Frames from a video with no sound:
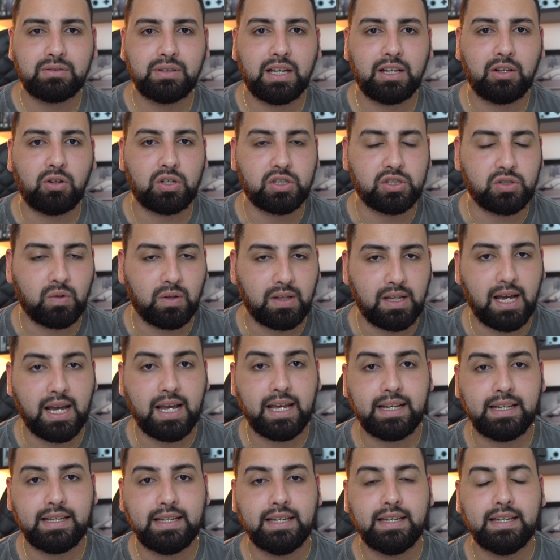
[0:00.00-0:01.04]
na loja
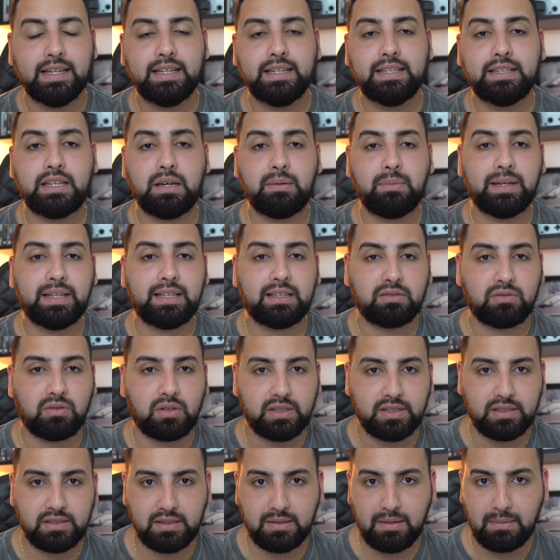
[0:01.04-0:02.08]
online e também nas
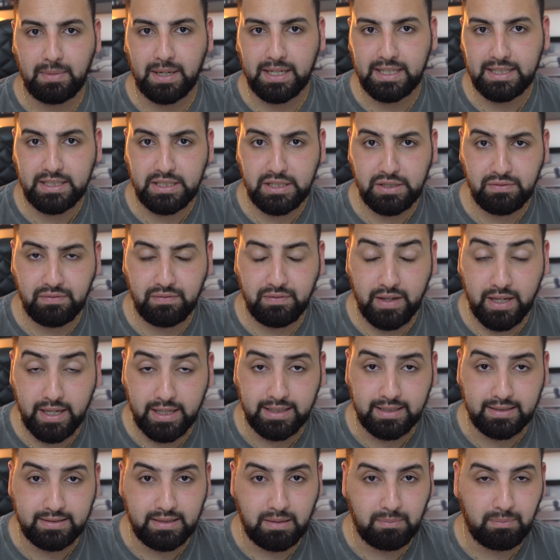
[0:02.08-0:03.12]
lojas da máquina de
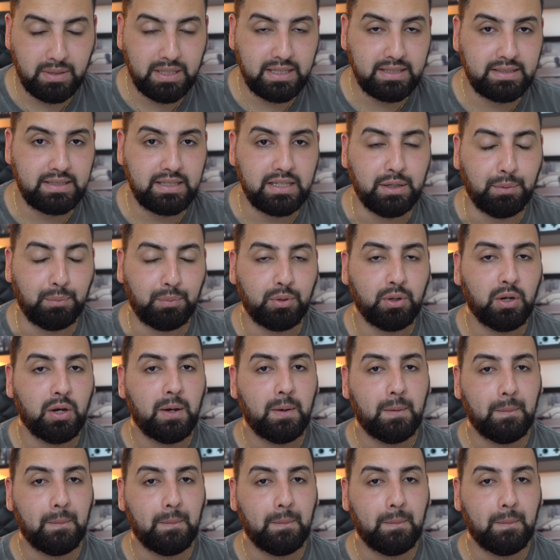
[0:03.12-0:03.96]
vendas, a princípio.